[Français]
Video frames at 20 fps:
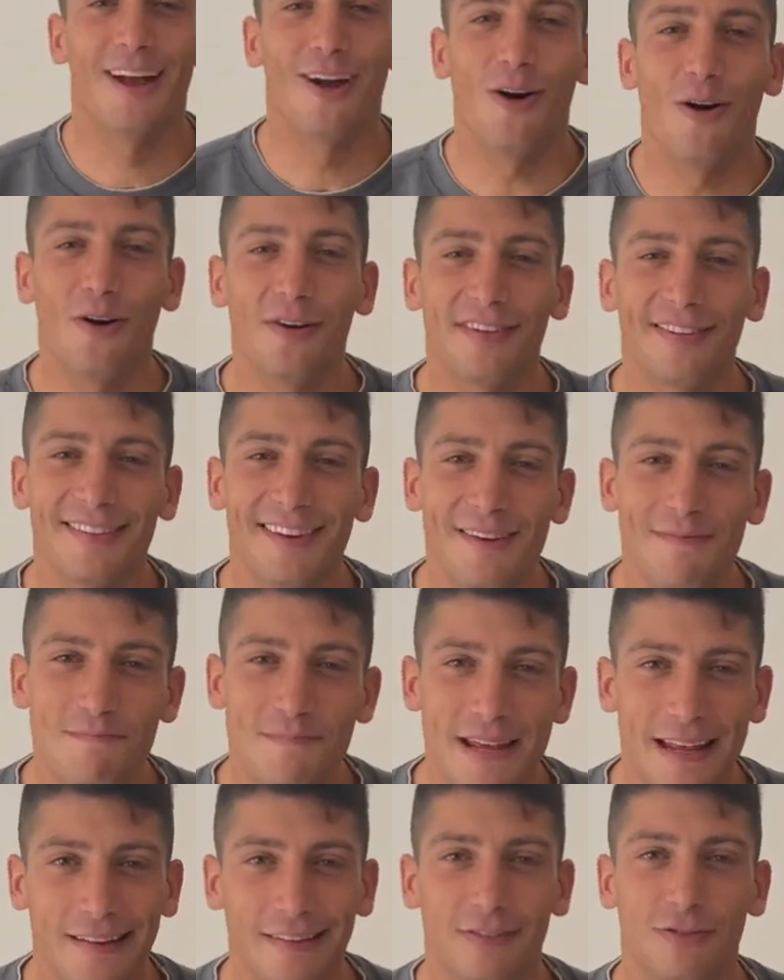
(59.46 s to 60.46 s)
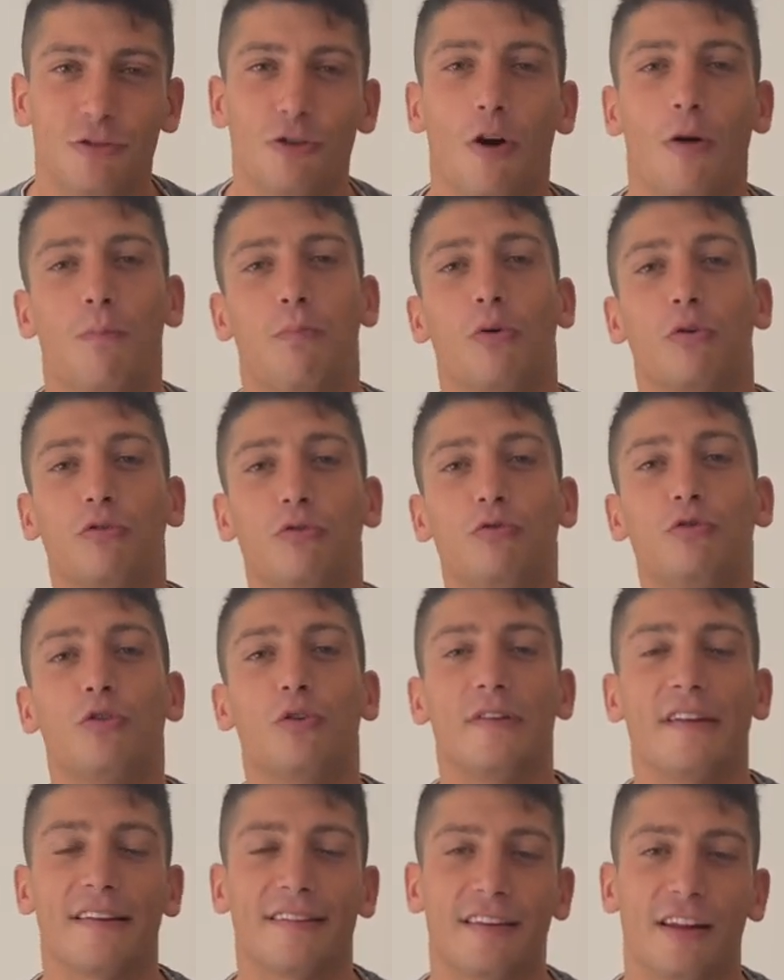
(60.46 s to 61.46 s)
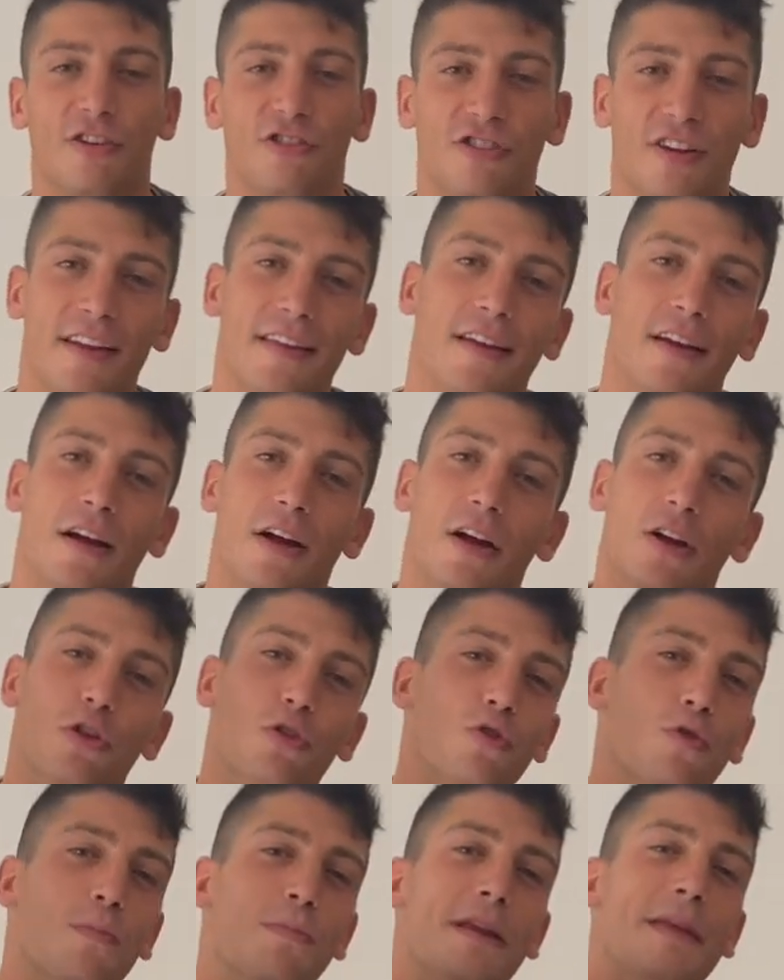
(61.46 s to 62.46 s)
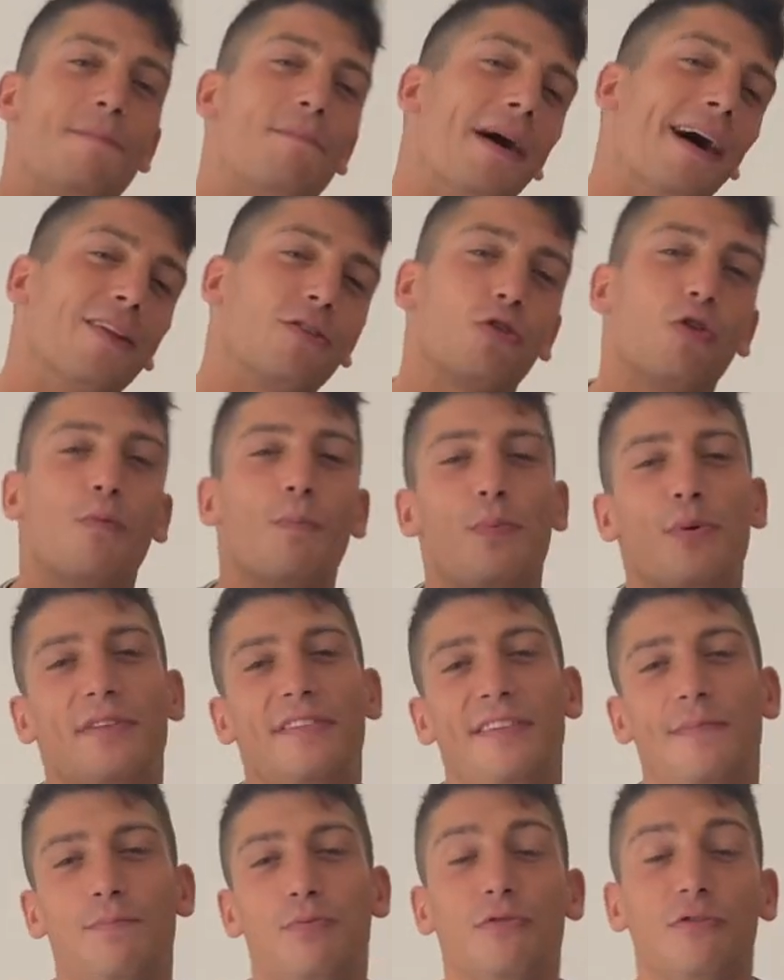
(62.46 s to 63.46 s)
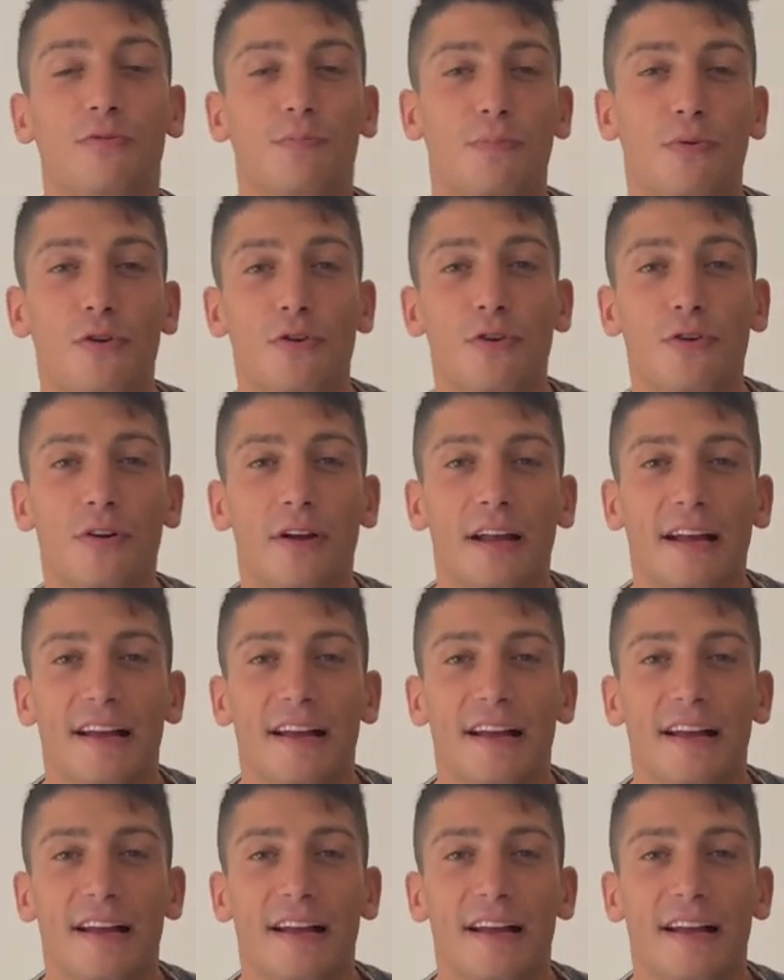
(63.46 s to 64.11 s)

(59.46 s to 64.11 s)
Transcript: Aussi, bien sûr, pour soutenir cette chaîne, n'oublie pas ton petit pouce bleu.